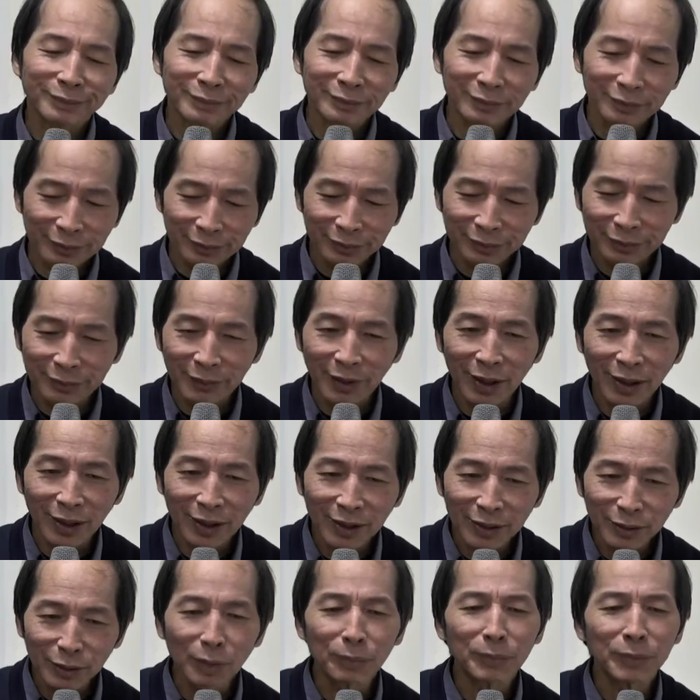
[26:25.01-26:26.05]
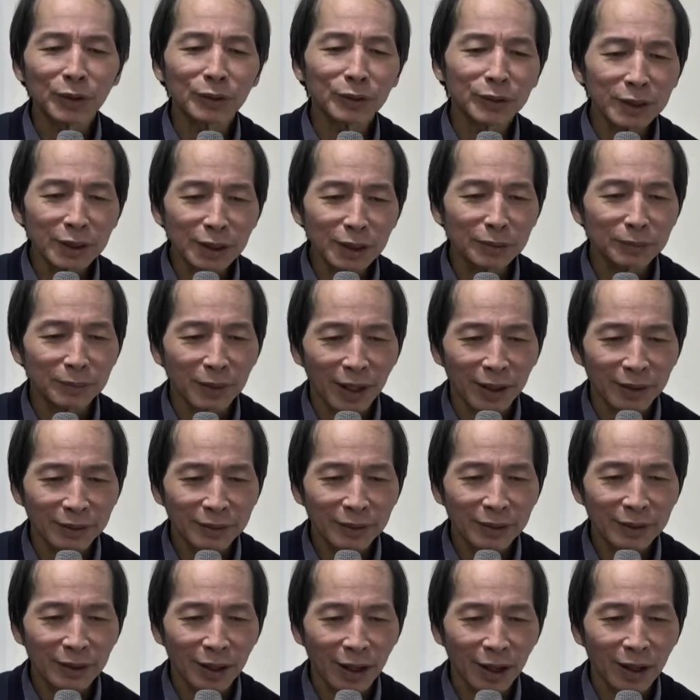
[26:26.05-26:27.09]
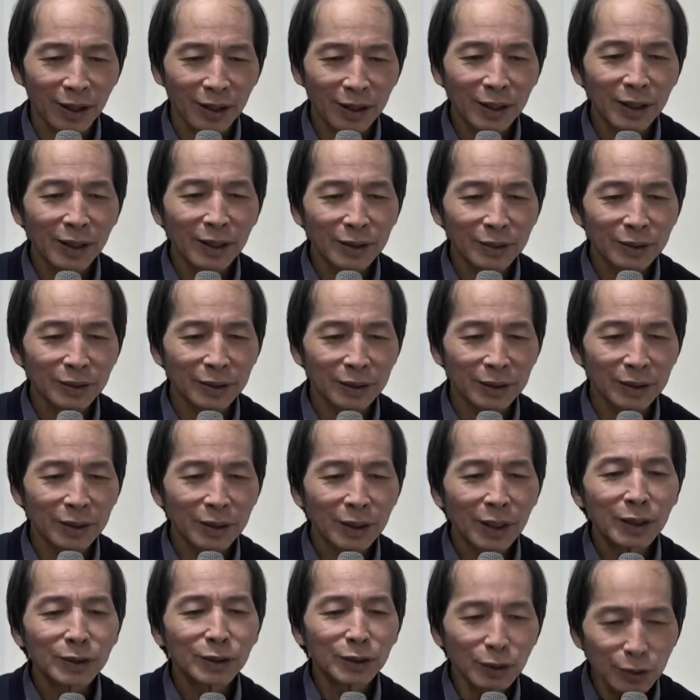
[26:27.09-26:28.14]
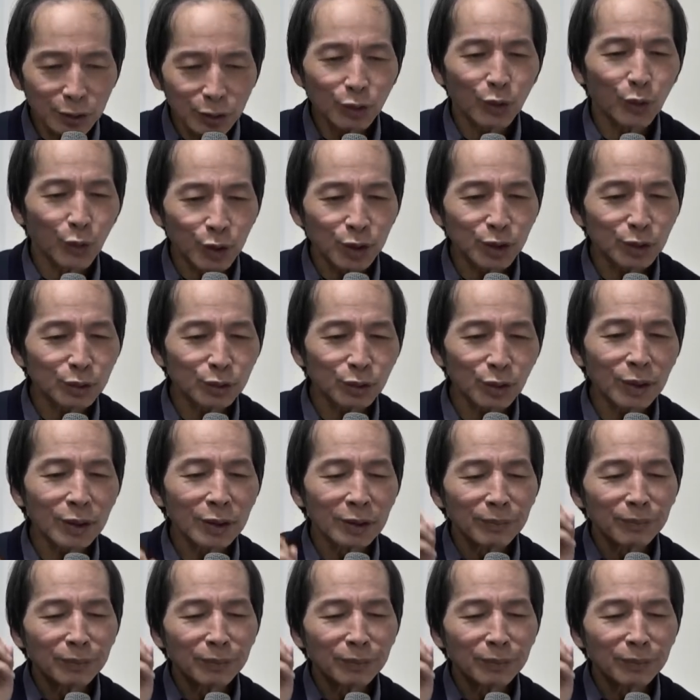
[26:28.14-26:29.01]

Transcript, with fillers: 没有意义，没有意义嘛啊，这我就是说。